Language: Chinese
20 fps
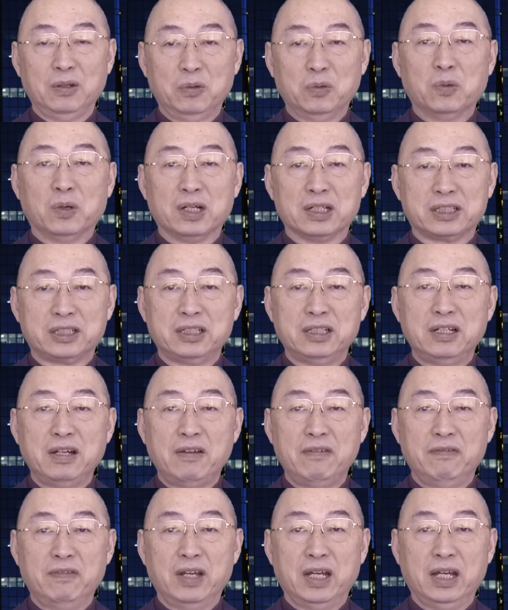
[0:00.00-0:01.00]
我是
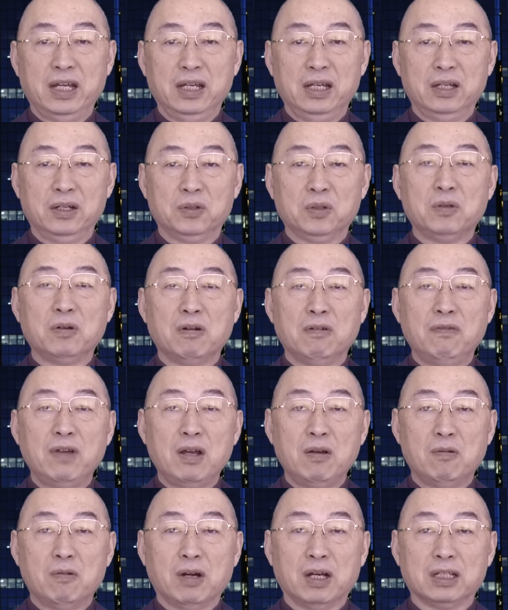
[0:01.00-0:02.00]
认为，如果
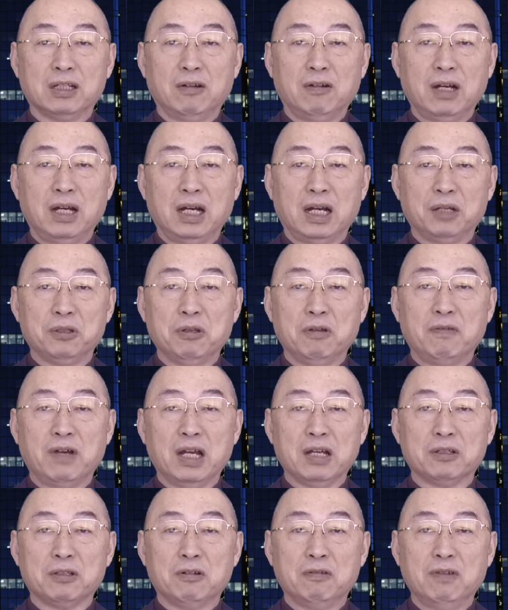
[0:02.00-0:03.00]
问我的话，很多
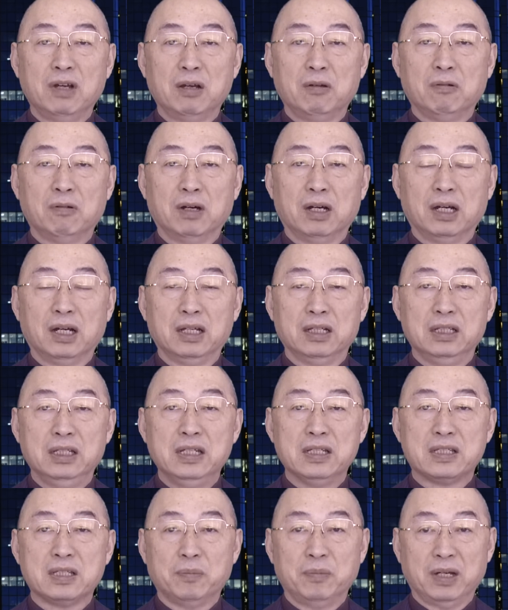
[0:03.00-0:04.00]
网友都问我
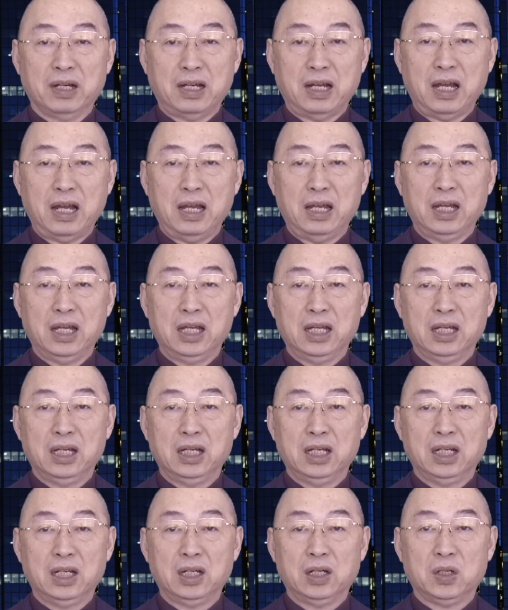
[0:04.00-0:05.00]
你怎么看。
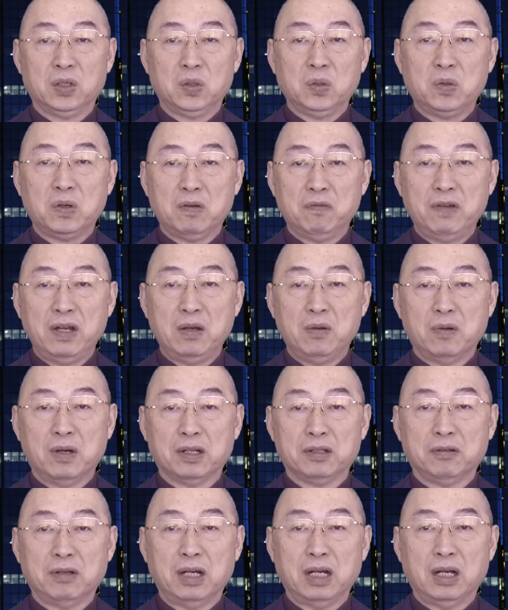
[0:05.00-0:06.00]
如果问
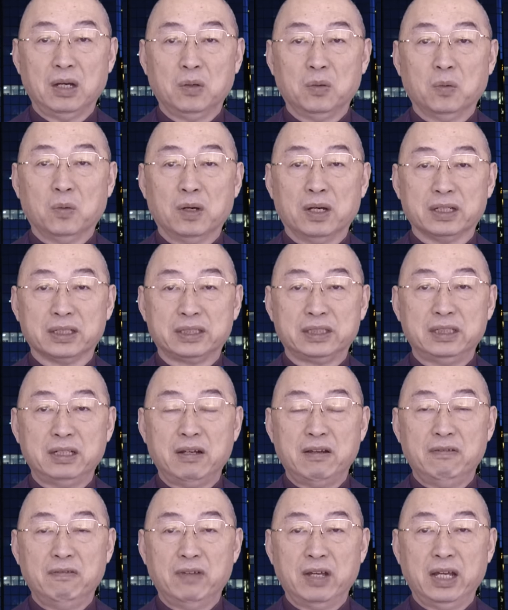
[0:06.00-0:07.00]
我的话，我是
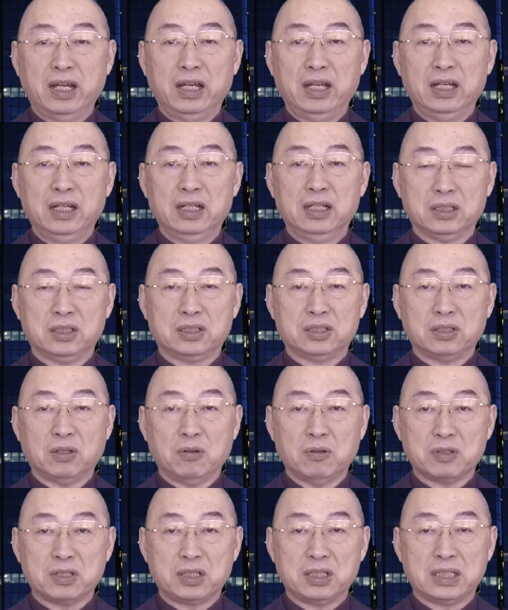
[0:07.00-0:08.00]
认为
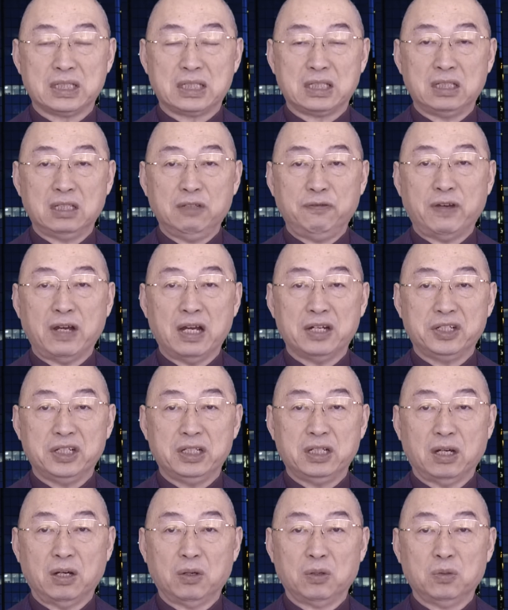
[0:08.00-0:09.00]
走司法这
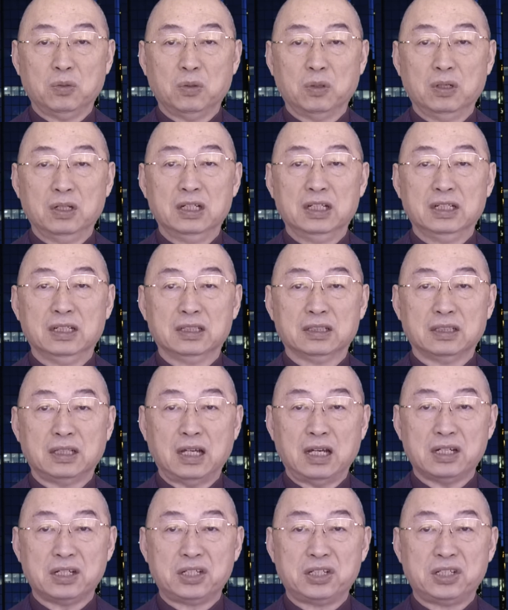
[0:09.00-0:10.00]
条路，
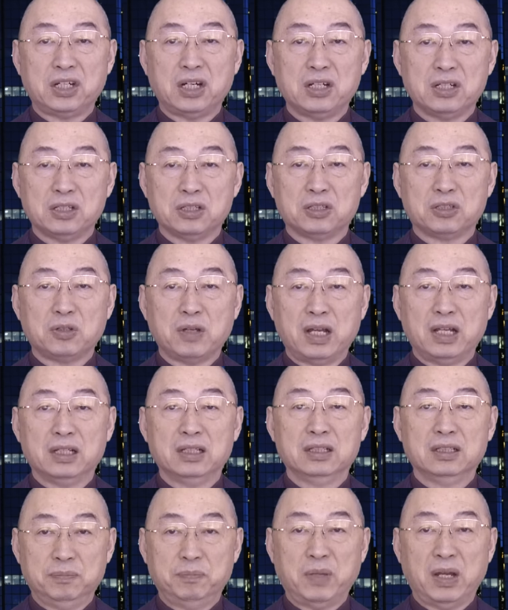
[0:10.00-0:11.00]
他胜算
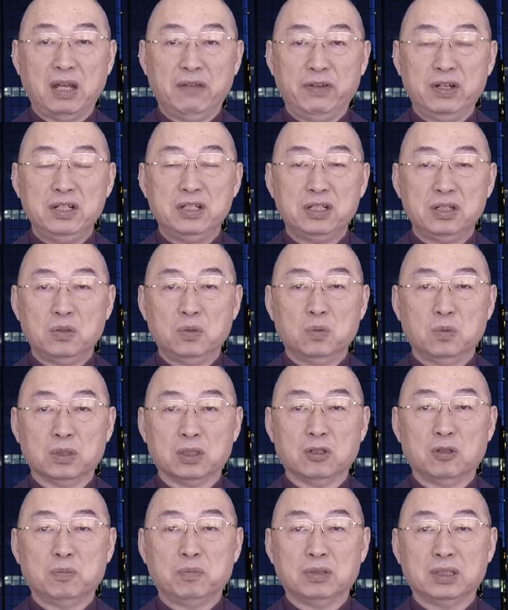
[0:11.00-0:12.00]
百分之五
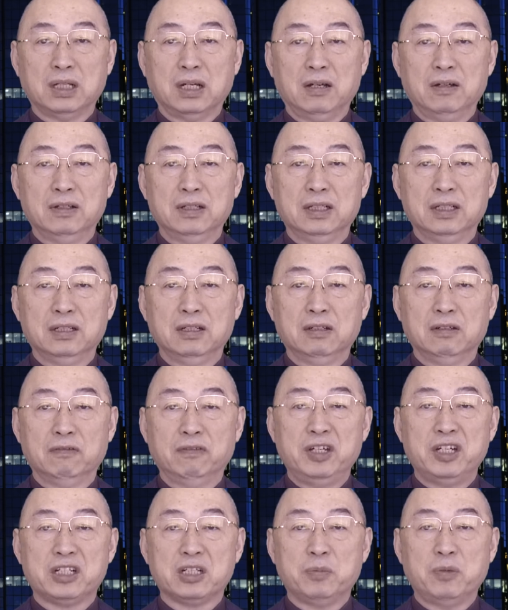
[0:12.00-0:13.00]
都不到。
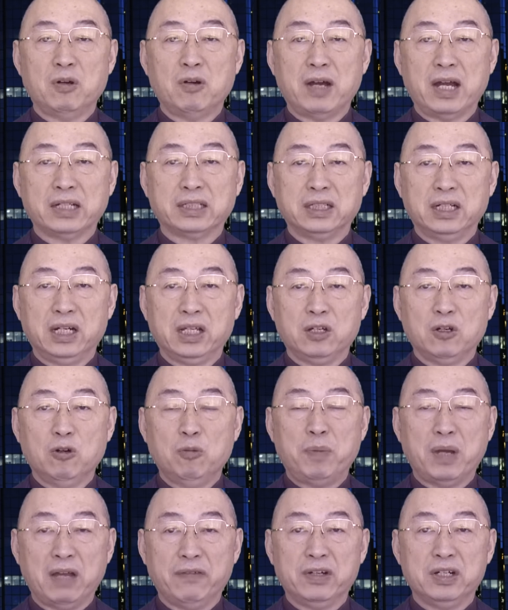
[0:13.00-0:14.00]
为什么我还是留
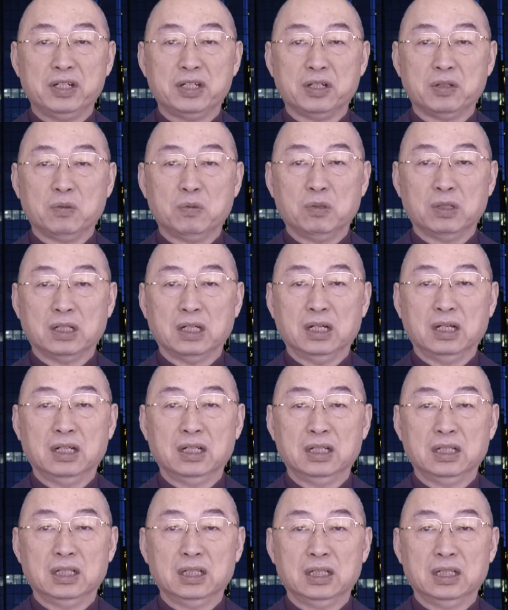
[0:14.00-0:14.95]
百分之五呢？